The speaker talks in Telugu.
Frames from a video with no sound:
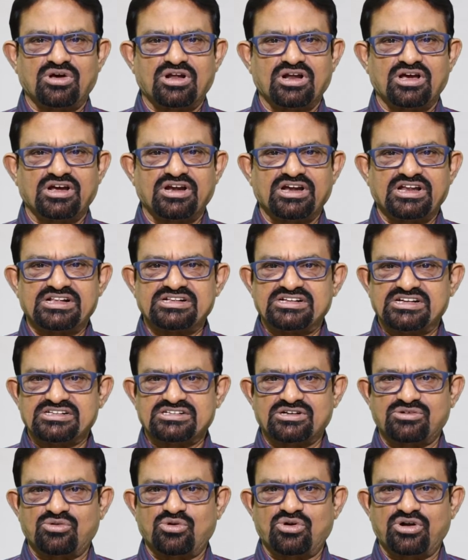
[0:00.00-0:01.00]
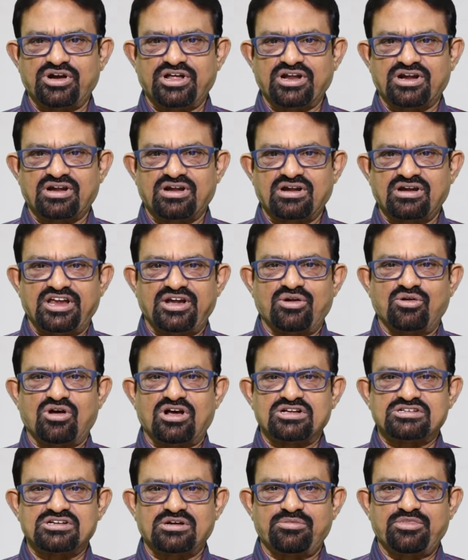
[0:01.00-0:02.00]
అలాగనే జేసన్ హోల్డర్ ఎన్నో
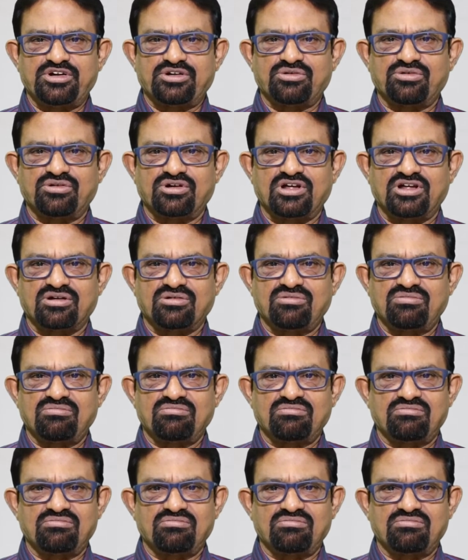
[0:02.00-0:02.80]
ఆశలు పెట్టుకున్నారు